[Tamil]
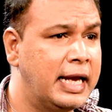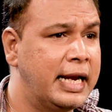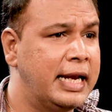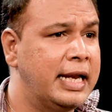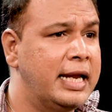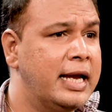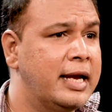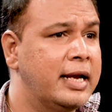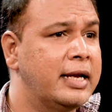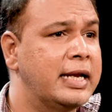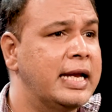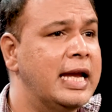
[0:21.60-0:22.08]

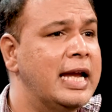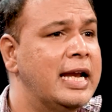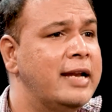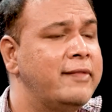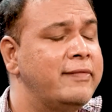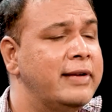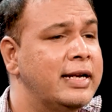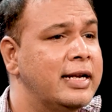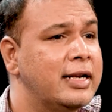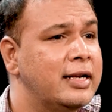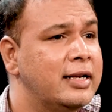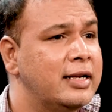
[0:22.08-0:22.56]
நிறைய
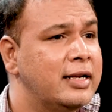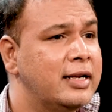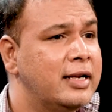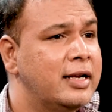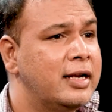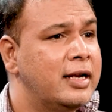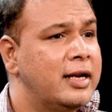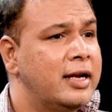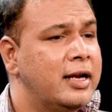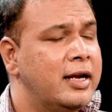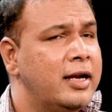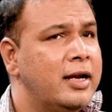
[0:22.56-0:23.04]
கேள்விகள்
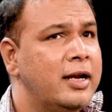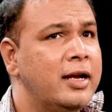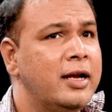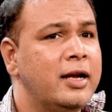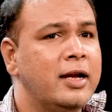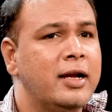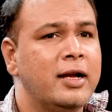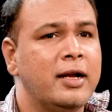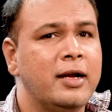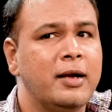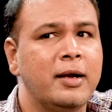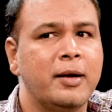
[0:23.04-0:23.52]

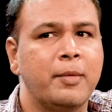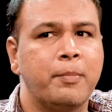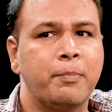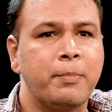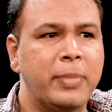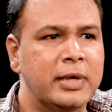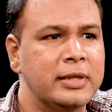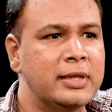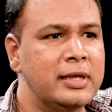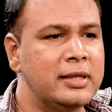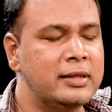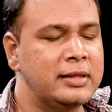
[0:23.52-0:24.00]

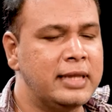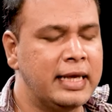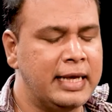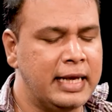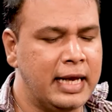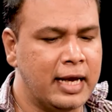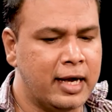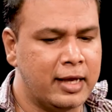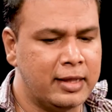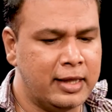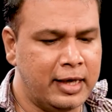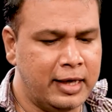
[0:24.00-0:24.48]
பதில்
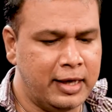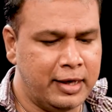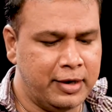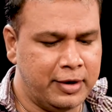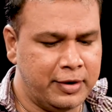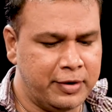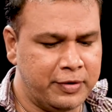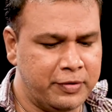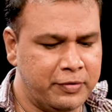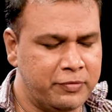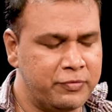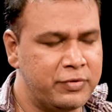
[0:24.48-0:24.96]
தெரியாத
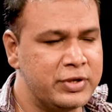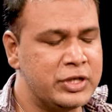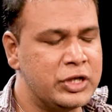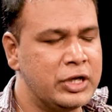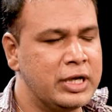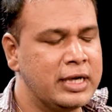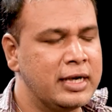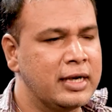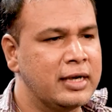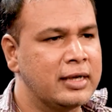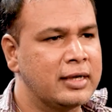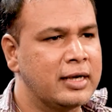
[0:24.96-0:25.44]

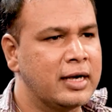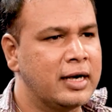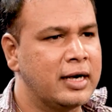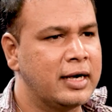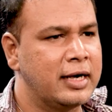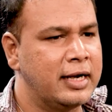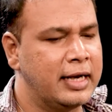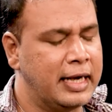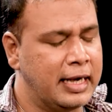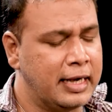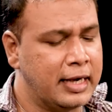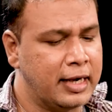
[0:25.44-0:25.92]

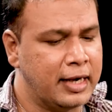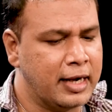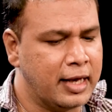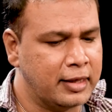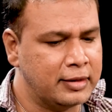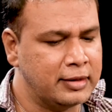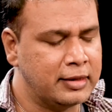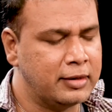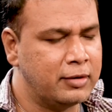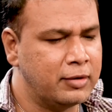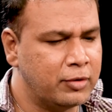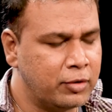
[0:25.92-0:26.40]
விஷயங்களுக்காக என்ன
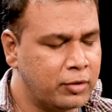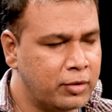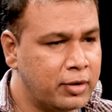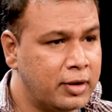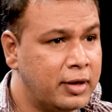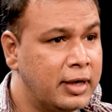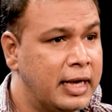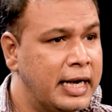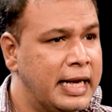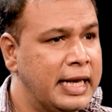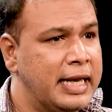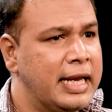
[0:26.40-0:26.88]
நான்
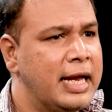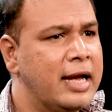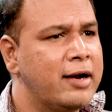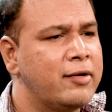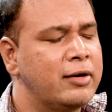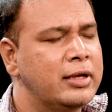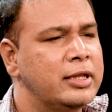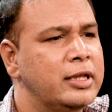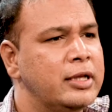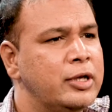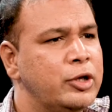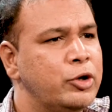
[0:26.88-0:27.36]
நிறைய
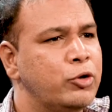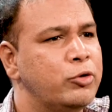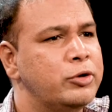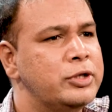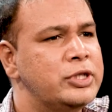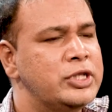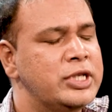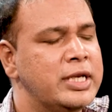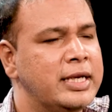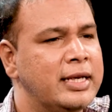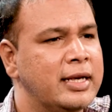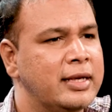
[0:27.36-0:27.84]
வந்து
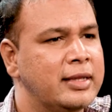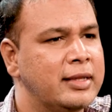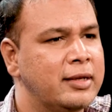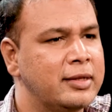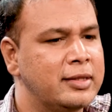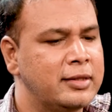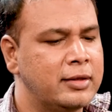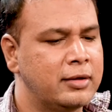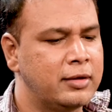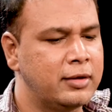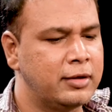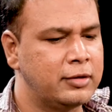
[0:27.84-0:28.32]
யோசிச்சுட்டு
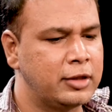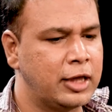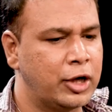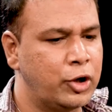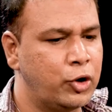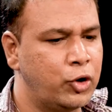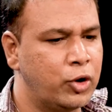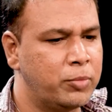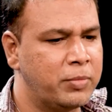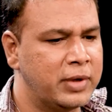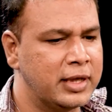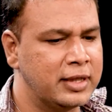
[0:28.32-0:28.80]
இருந்தேன்
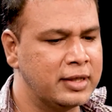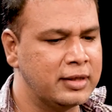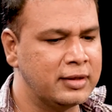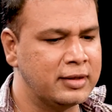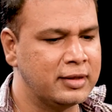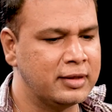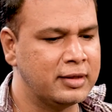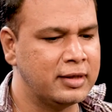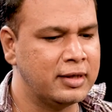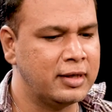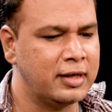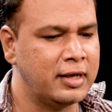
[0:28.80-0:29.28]
தருணம் அது
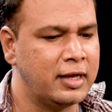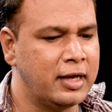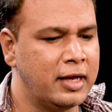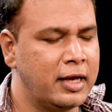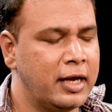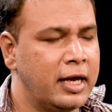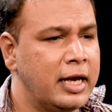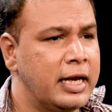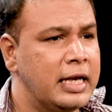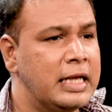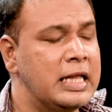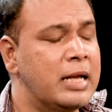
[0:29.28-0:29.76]

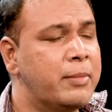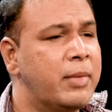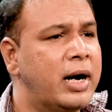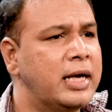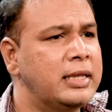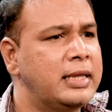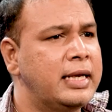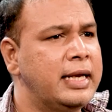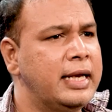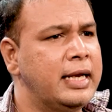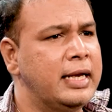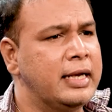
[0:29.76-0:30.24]
இந்த
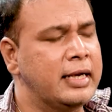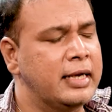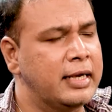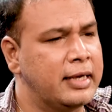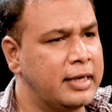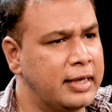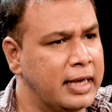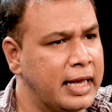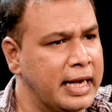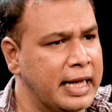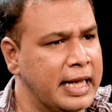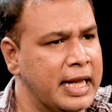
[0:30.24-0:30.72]
மாதிரி
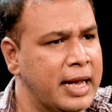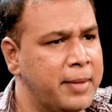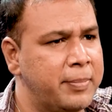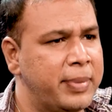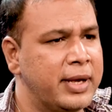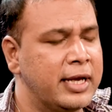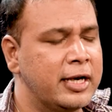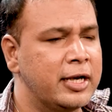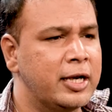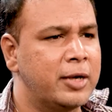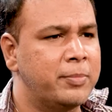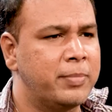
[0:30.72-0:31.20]
நிறைய
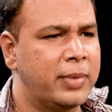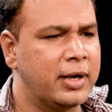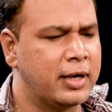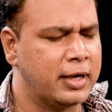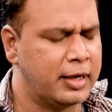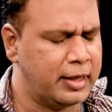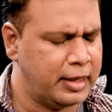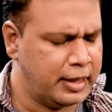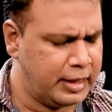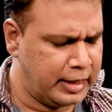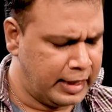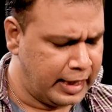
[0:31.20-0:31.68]
பேர்
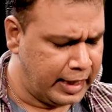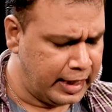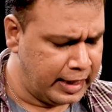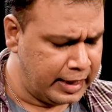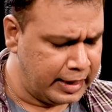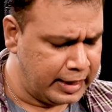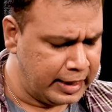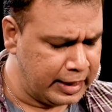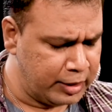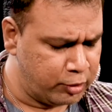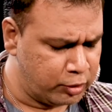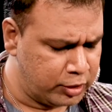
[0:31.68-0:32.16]
இருப்பாங்க
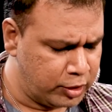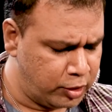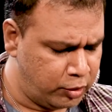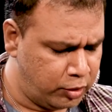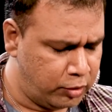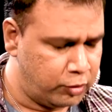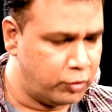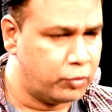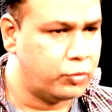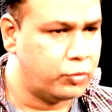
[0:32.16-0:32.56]
ஏன்னா இன்றைக்கி வந்து